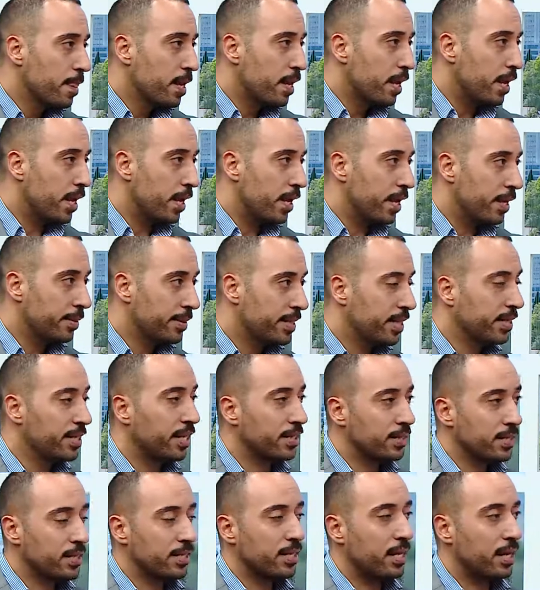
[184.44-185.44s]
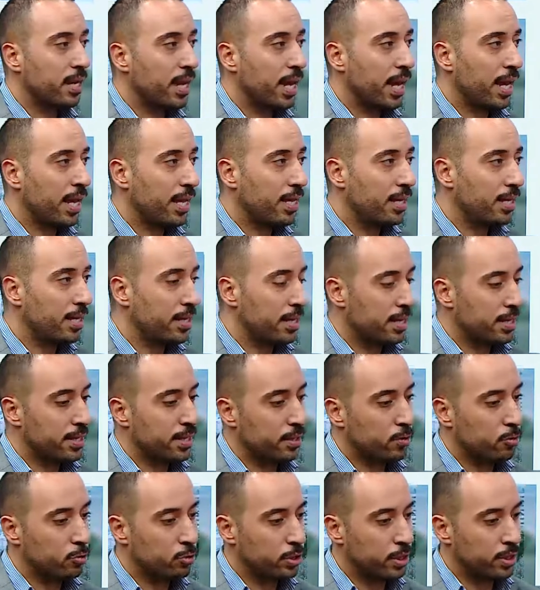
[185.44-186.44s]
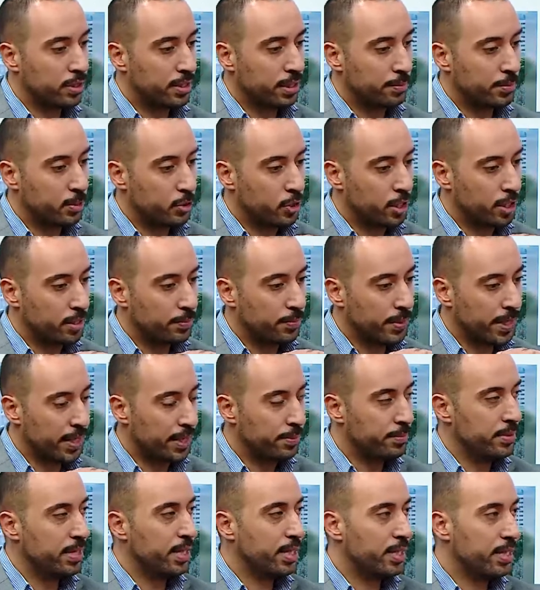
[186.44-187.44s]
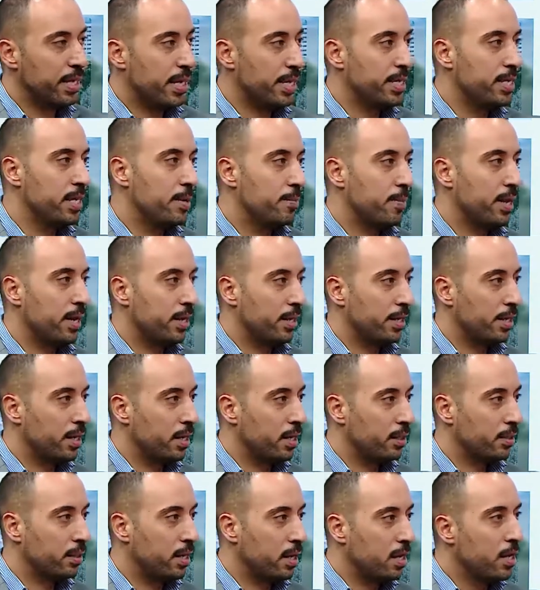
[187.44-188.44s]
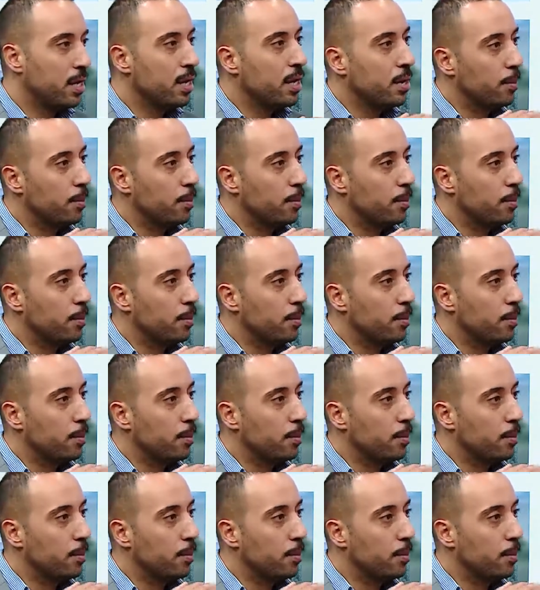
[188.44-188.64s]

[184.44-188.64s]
آه، تقدر تصل لحل اذا كنت انت مشيت بحميه غذائيه مع رياضه